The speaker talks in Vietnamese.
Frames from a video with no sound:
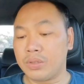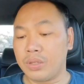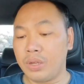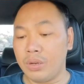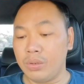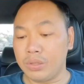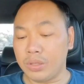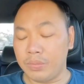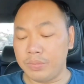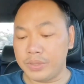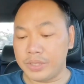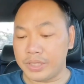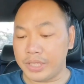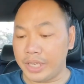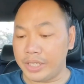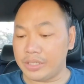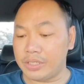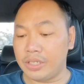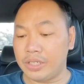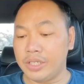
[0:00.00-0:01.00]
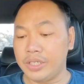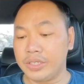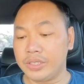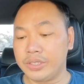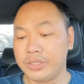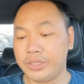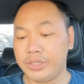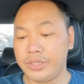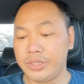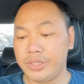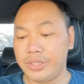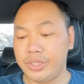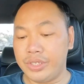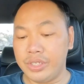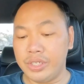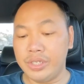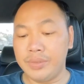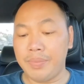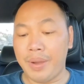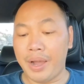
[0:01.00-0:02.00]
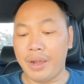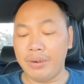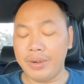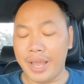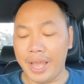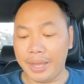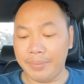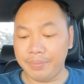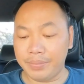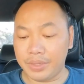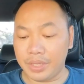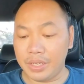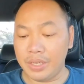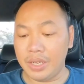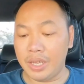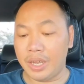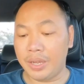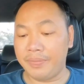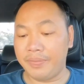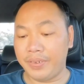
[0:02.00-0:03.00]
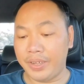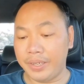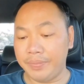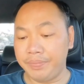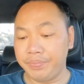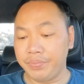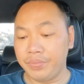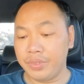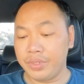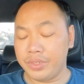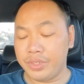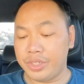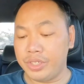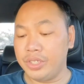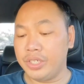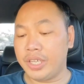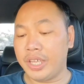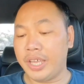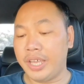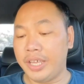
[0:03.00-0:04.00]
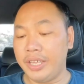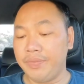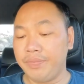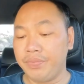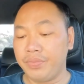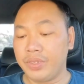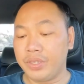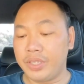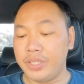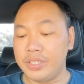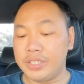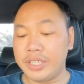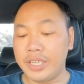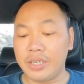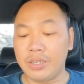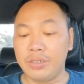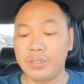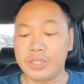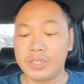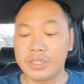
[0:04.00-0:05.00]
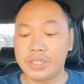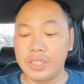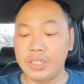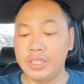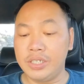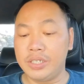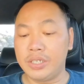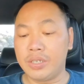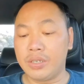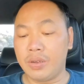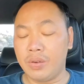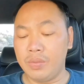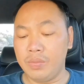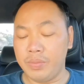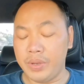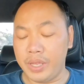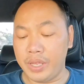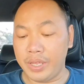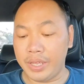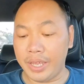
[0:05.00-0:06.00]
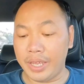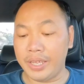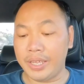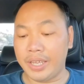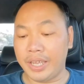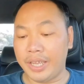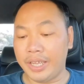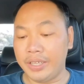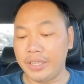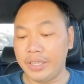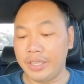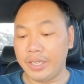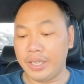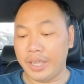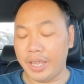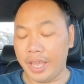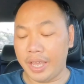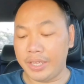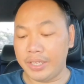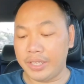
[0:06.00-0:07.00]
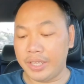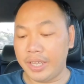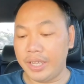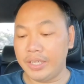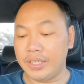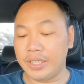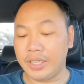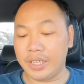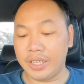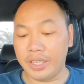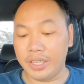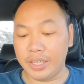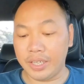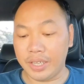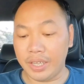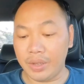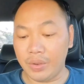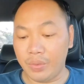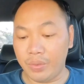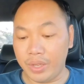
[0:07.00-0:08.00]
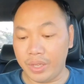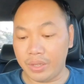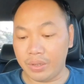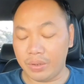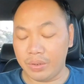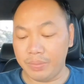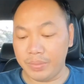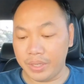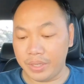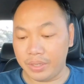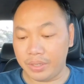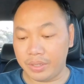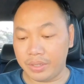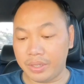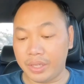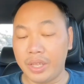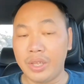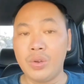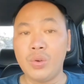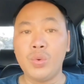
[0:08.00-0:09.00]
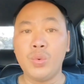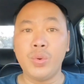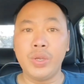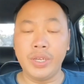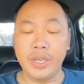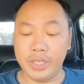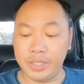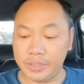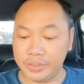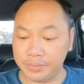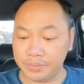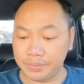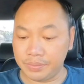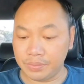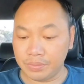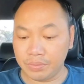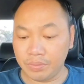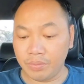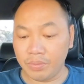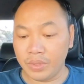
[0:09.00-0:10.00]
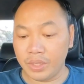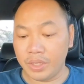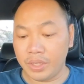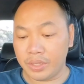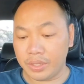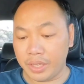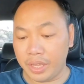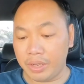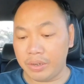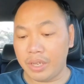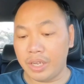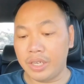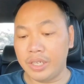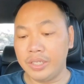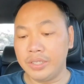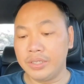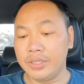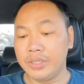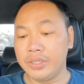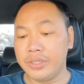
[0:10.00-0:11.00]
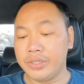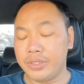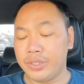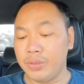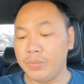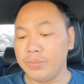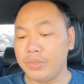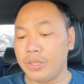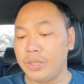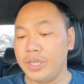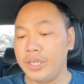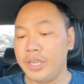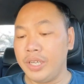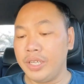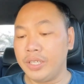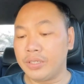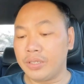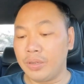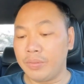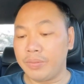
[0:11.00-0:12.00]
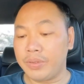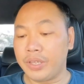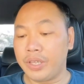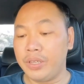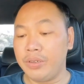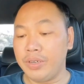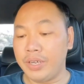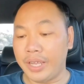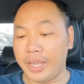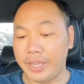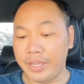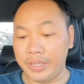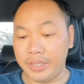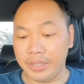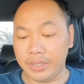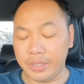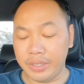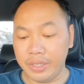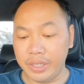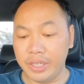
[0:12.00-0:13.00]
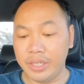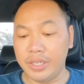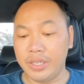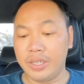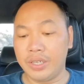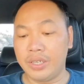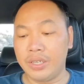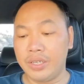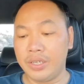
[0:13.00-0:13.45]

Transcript: tố tụng sai sót, chưa bảo đảm tính hợp pháp, chưa kể chính xác luật sư cũng bị ngăn cản, hạn chế thực hiện các quyền của mình theo quy định. Theo đó, chúng tôi liên tục khiếu nại nhưng